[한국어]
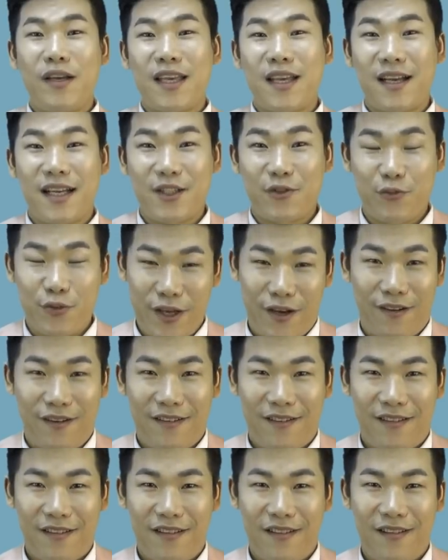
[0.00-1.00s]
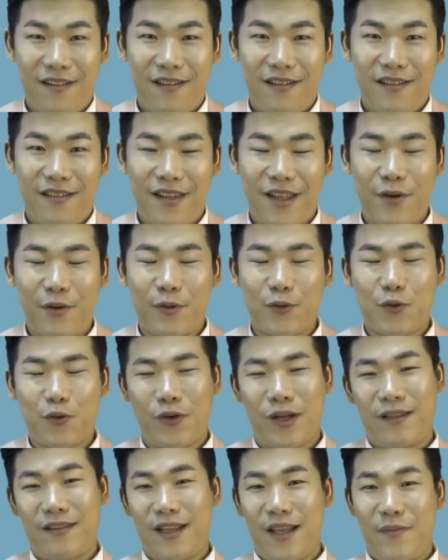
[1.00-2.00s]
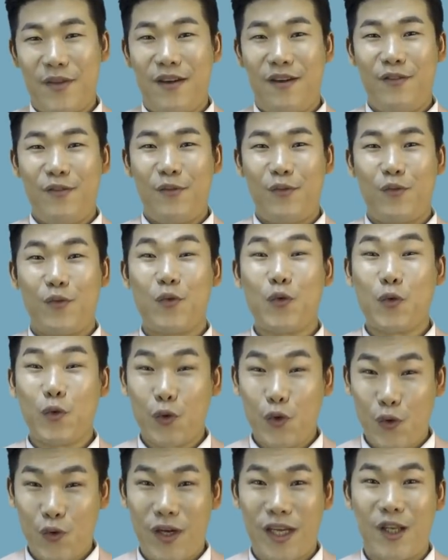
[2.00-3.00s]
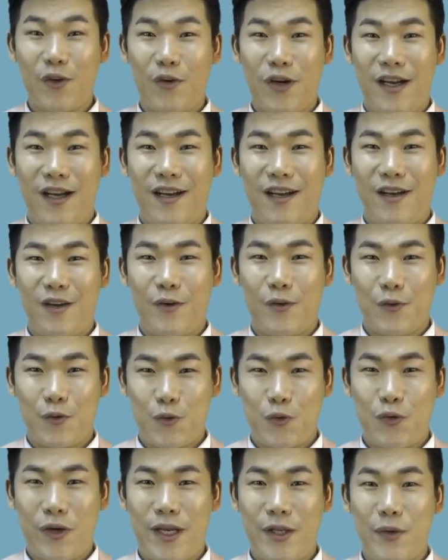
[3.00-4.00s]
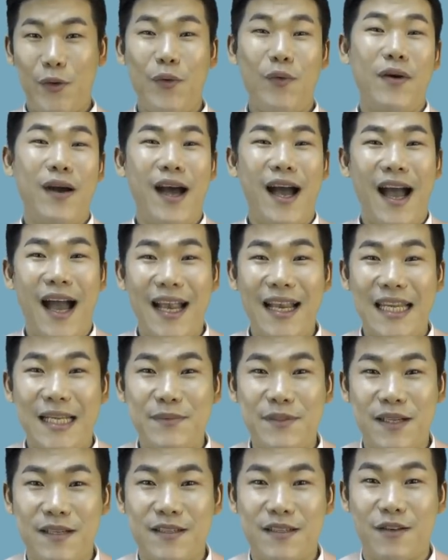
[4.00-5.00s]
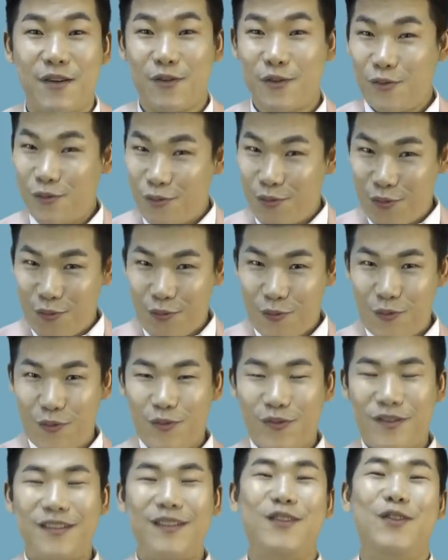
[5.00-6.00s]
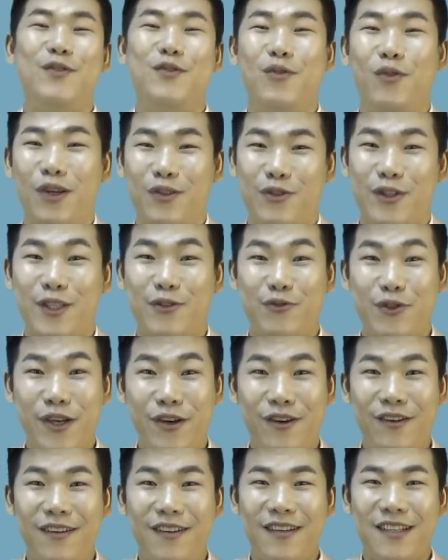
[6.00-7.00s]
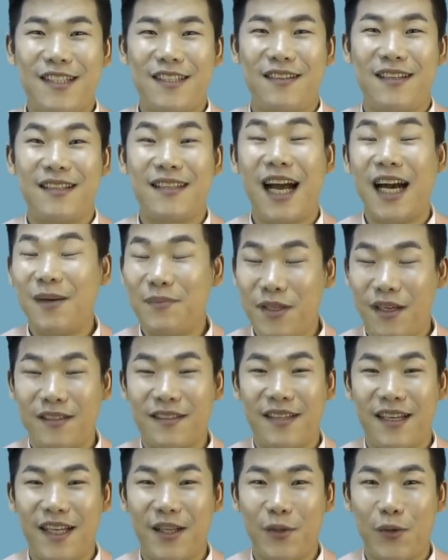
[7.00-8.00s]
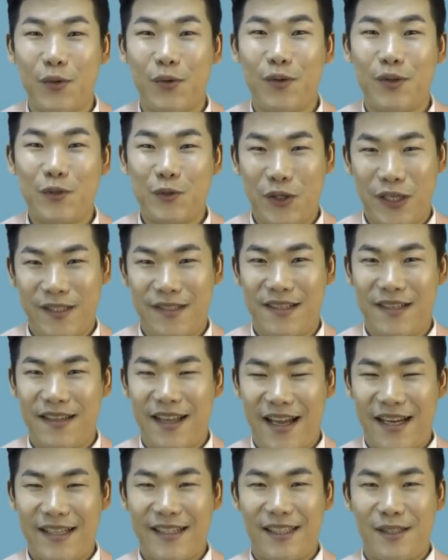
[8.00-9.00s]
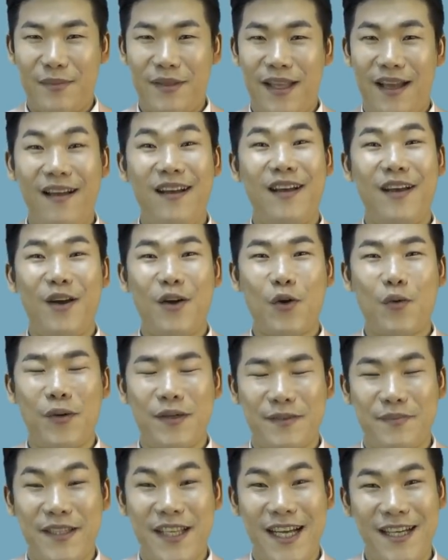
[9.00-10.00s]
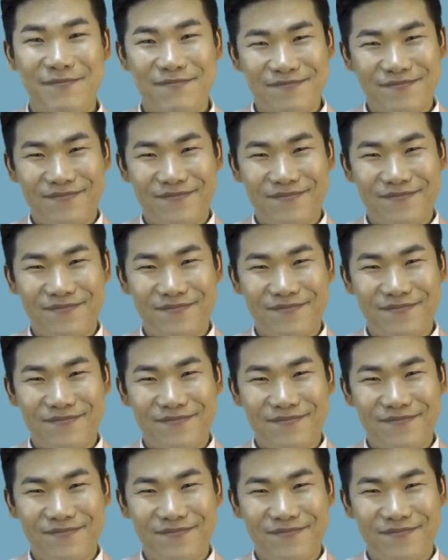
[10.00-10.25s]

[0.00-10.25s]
여기까지고요. 내용 좋았다면 구독하기와 좋아요, 알림 설정 꼭 눌러주시고요. 저는 다음 영상에도 최선을 다하겠습니다. 고맙습니다.